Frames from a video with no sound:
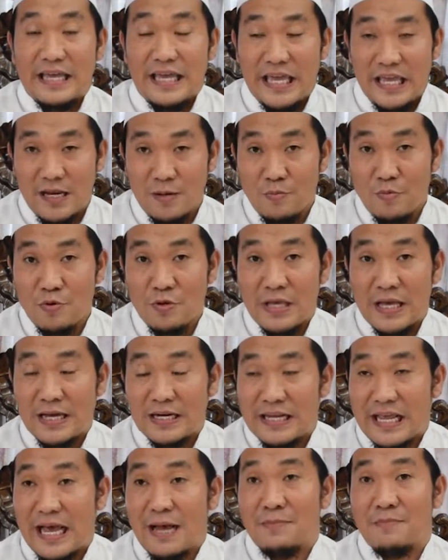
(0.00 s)
ilmu yang
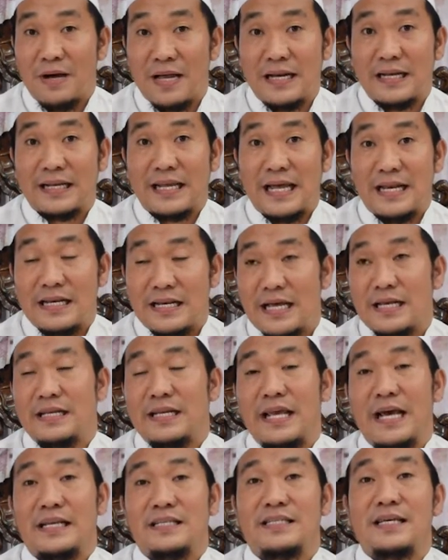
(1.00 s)
diamalkan dan
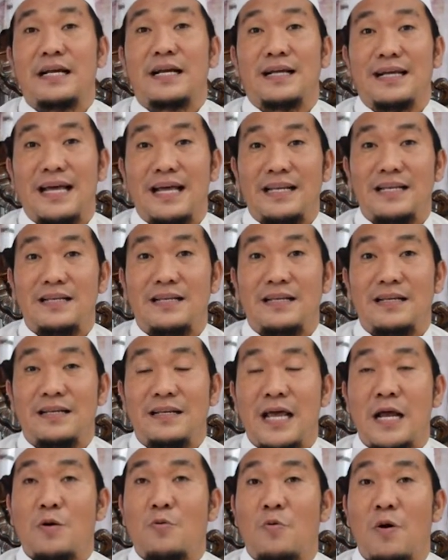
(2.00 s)
diajarkan
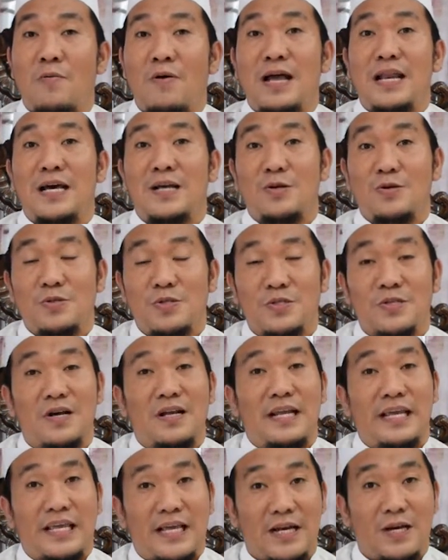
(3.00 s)
dan wawaladun
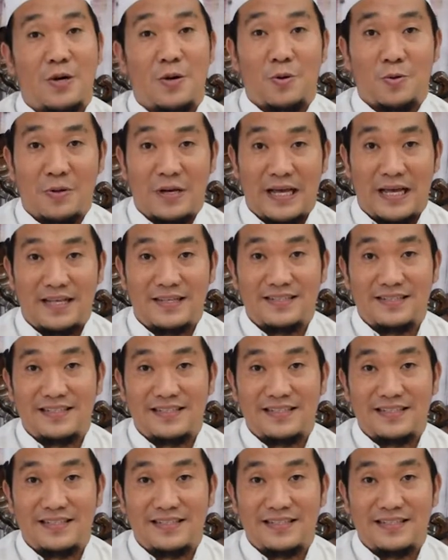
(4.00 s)
soleh ya da'ulah